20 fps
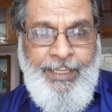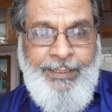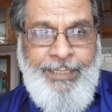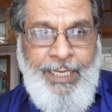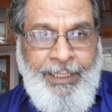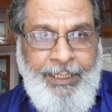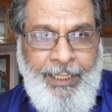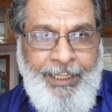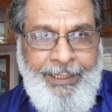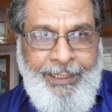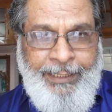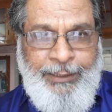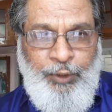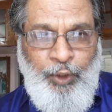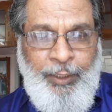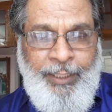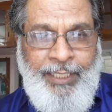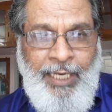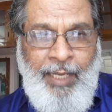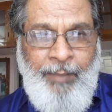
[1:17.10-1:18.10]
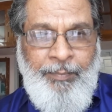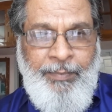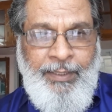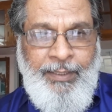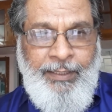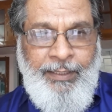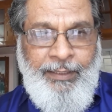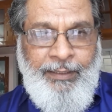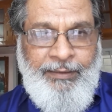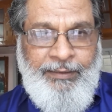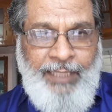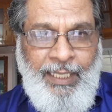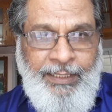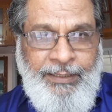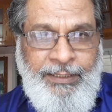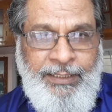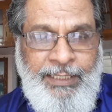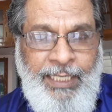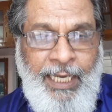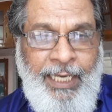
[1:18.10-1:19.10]
டக்கா என்ற சொல்லை நாம்
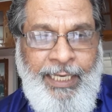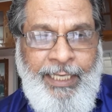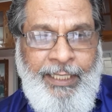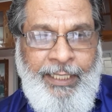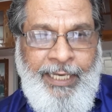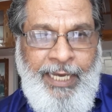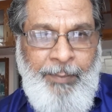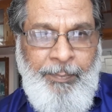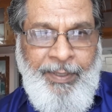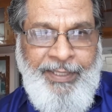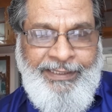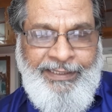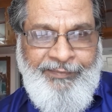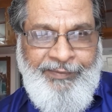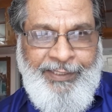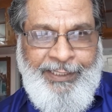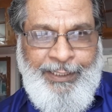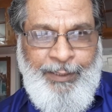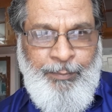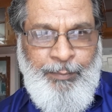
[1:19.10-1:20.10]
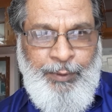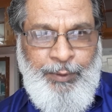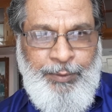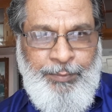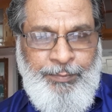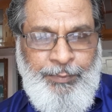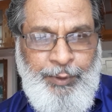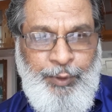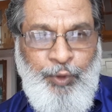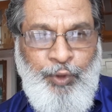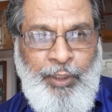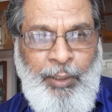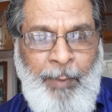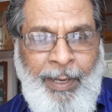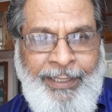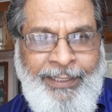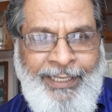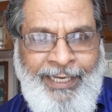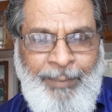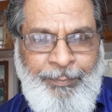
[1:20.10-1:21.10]
தங்குக என்றே படிக்க வேண்டும் ஒரு
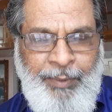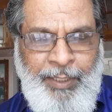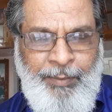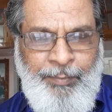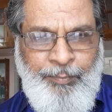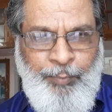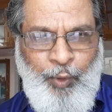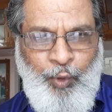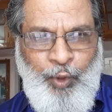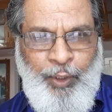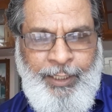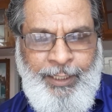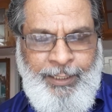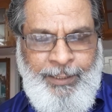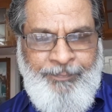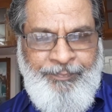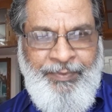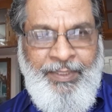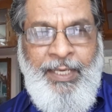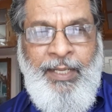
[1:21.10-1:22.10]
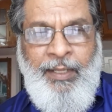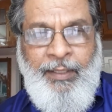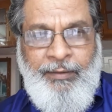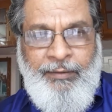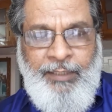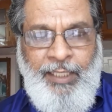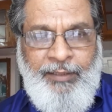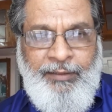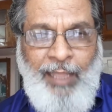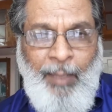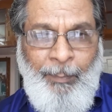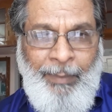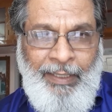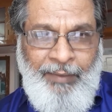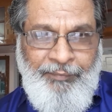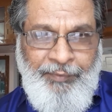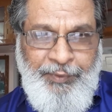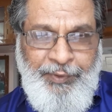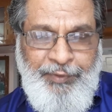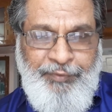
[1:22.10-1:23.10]
ரிமைன் எனப்படும் பொருளில் த
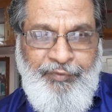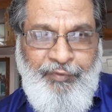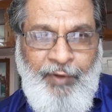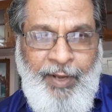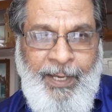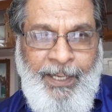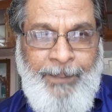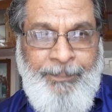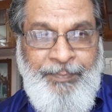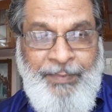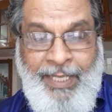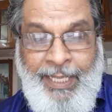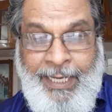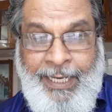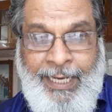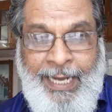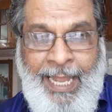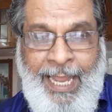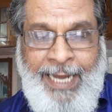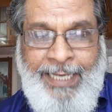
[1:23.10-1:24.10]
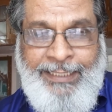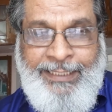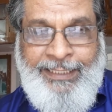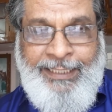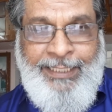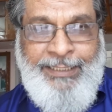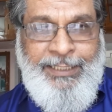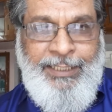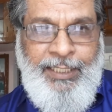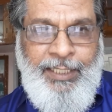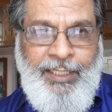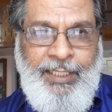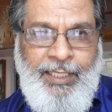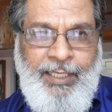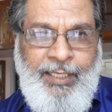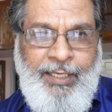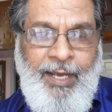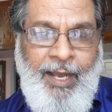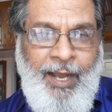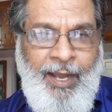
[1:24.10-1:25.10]
தமிழ் வேர்ட் ஃபார் ரேட் இஸ்
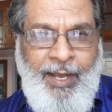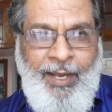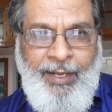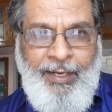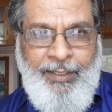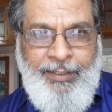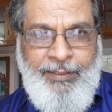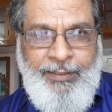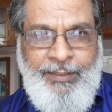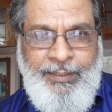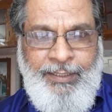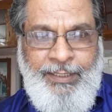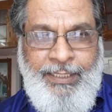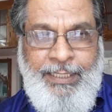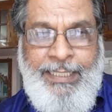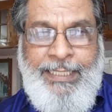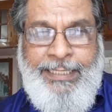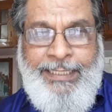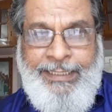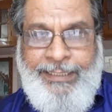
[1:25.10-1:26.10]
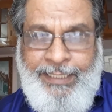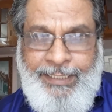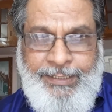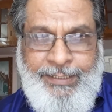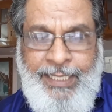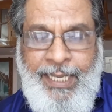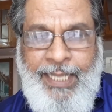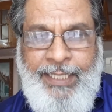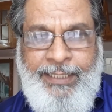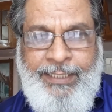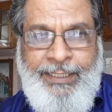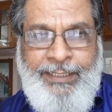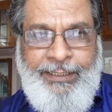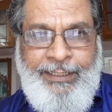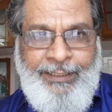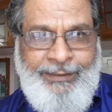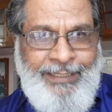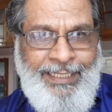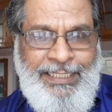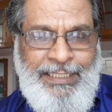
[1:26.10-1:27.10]
Har. It is there in
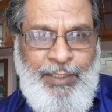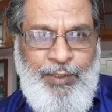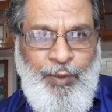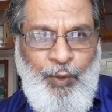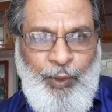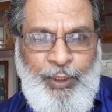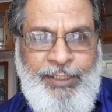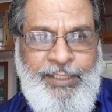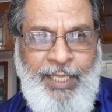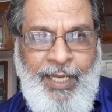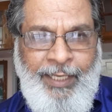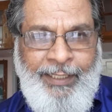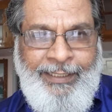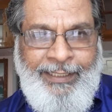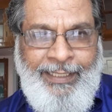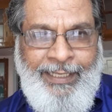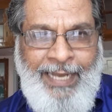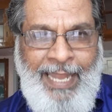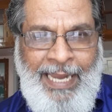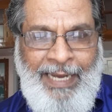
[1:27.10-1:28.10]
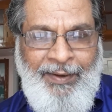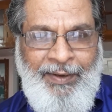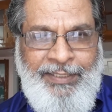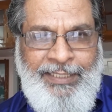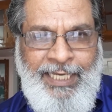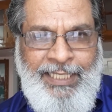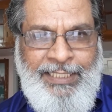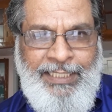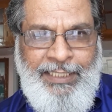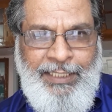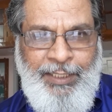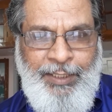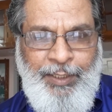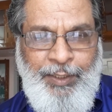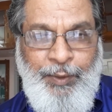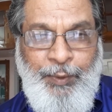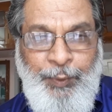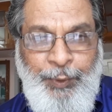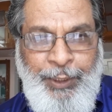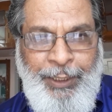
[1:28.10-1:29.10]
Indus Pakistani language as
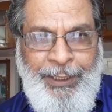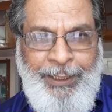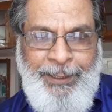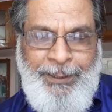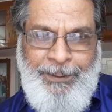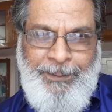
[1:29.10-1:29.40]
Puri.